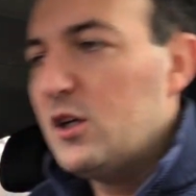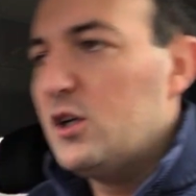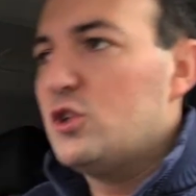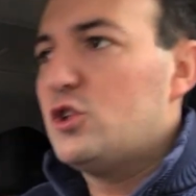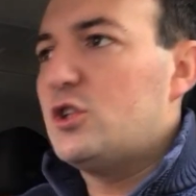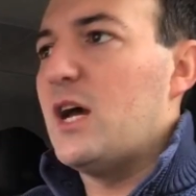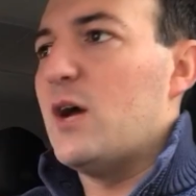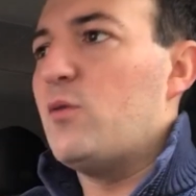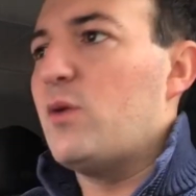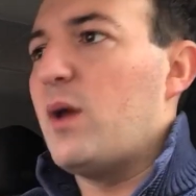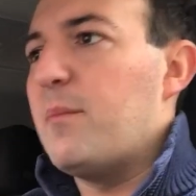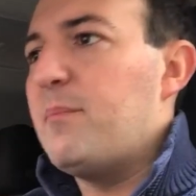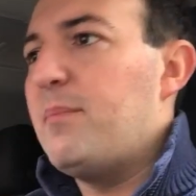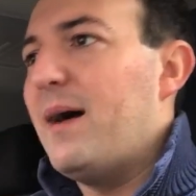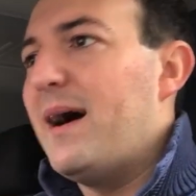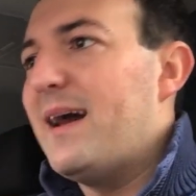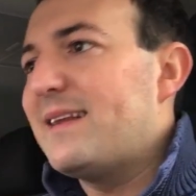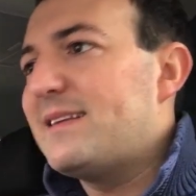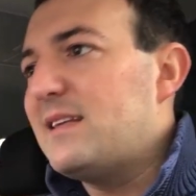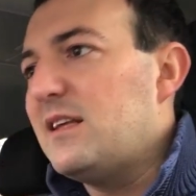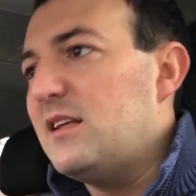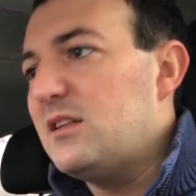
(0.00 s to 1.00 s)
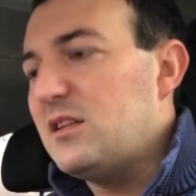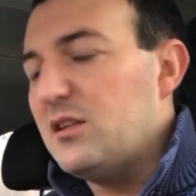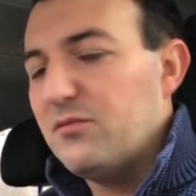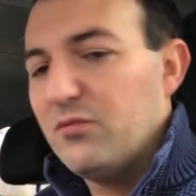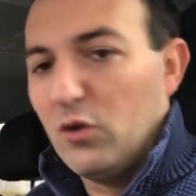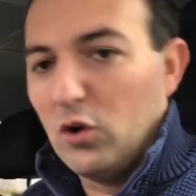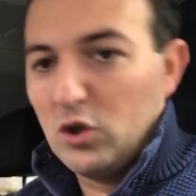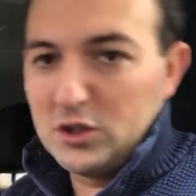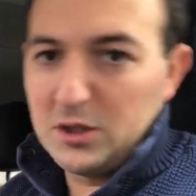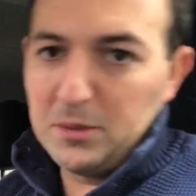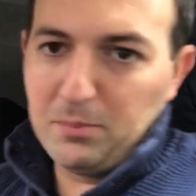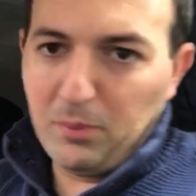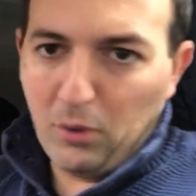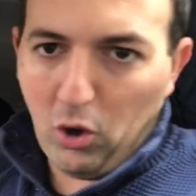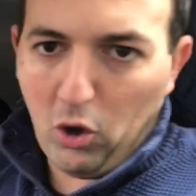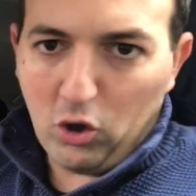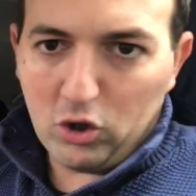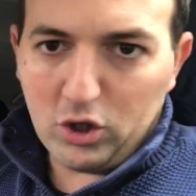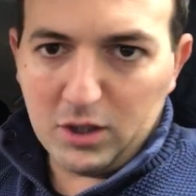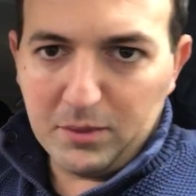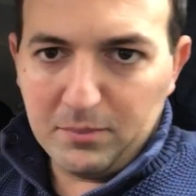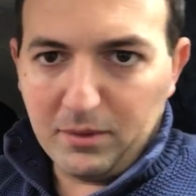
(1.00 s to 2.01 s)
c'è una parte dei tifosi,
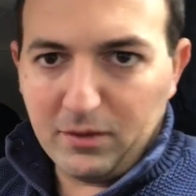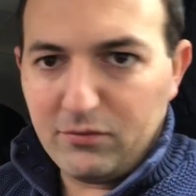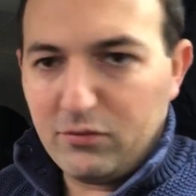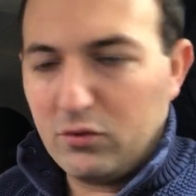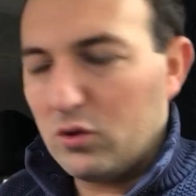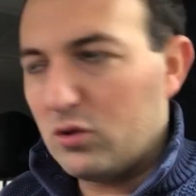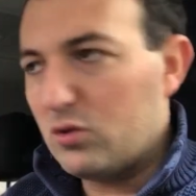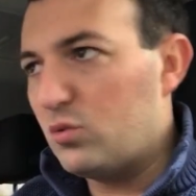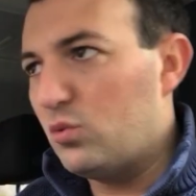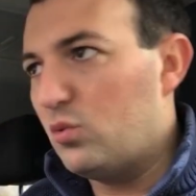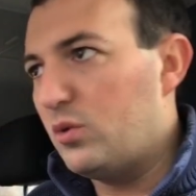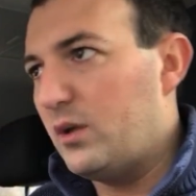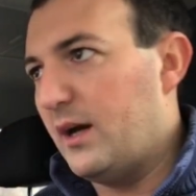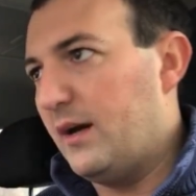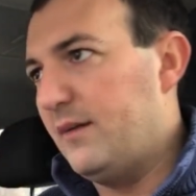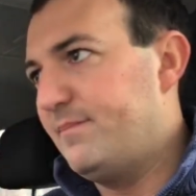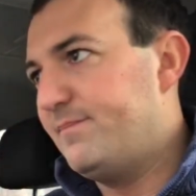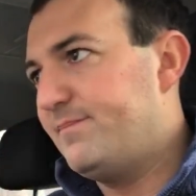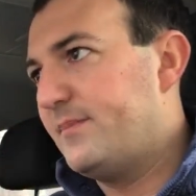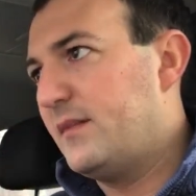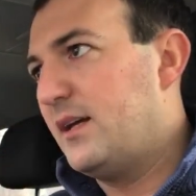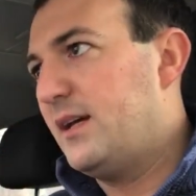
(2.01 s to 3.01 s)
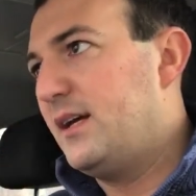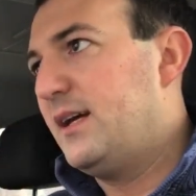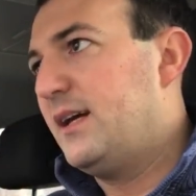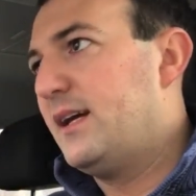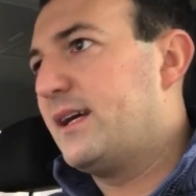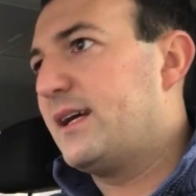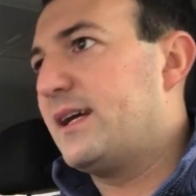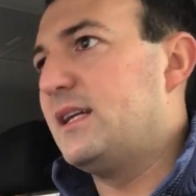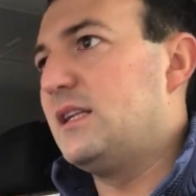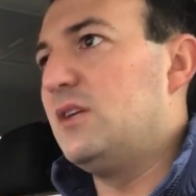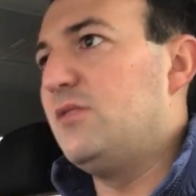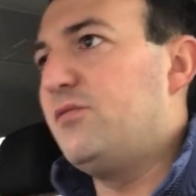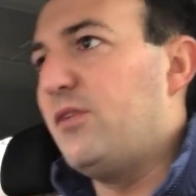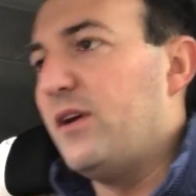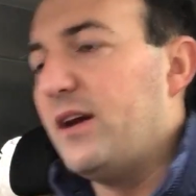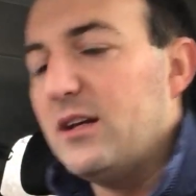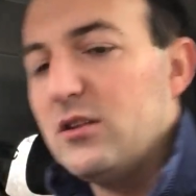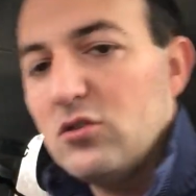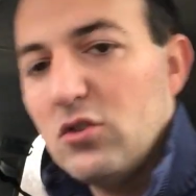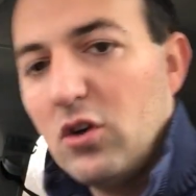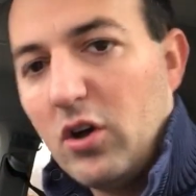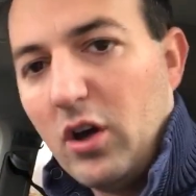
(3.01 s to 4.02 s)
pochi per fortuna, che
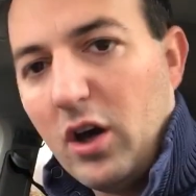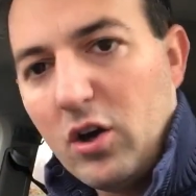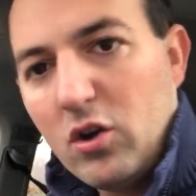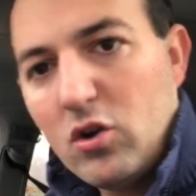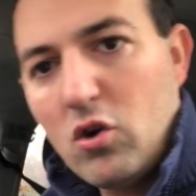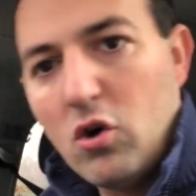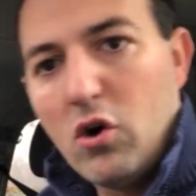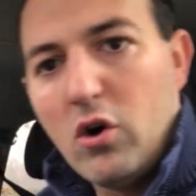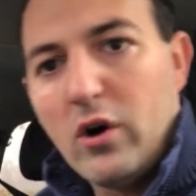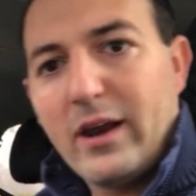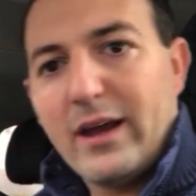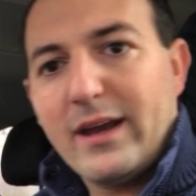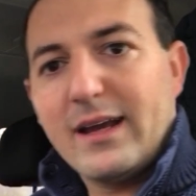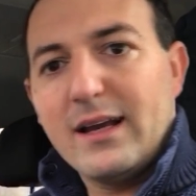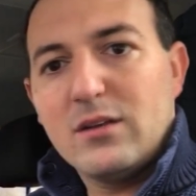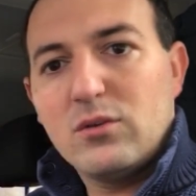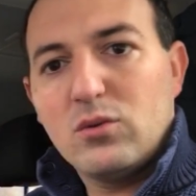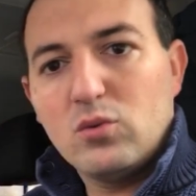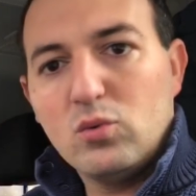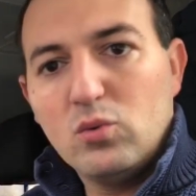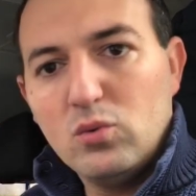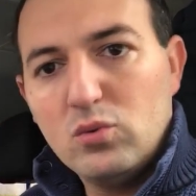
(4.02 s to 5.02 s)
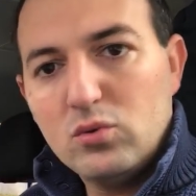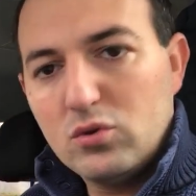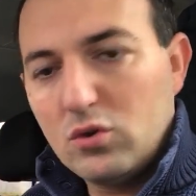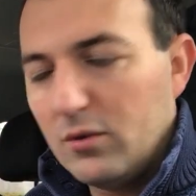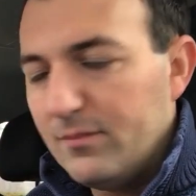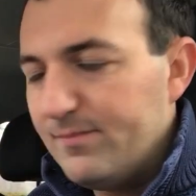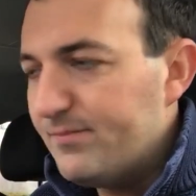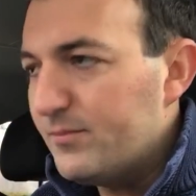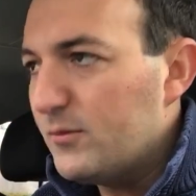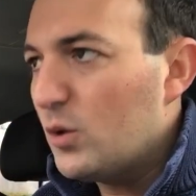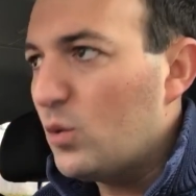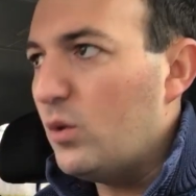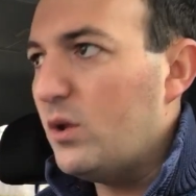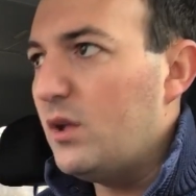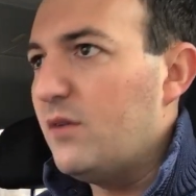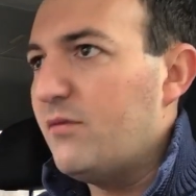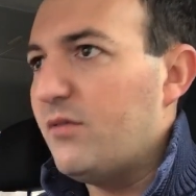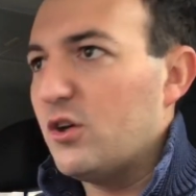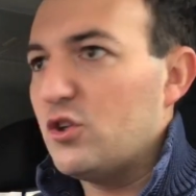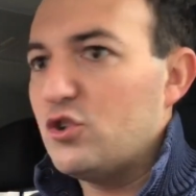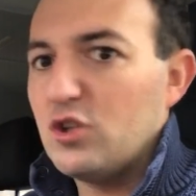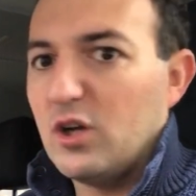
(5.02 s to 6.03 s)
difendono ancora Gattuso.
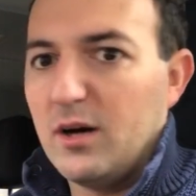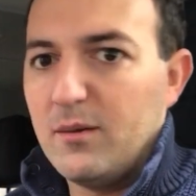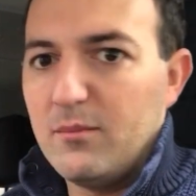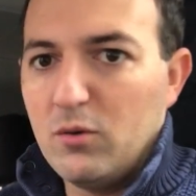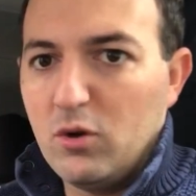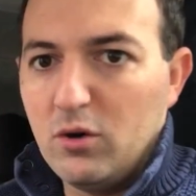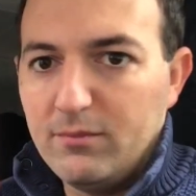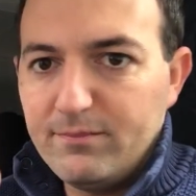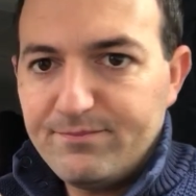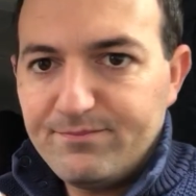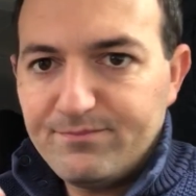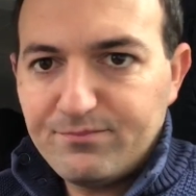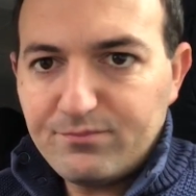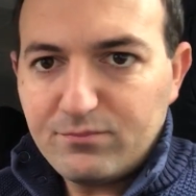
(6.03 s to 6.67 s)
Quindi facciamo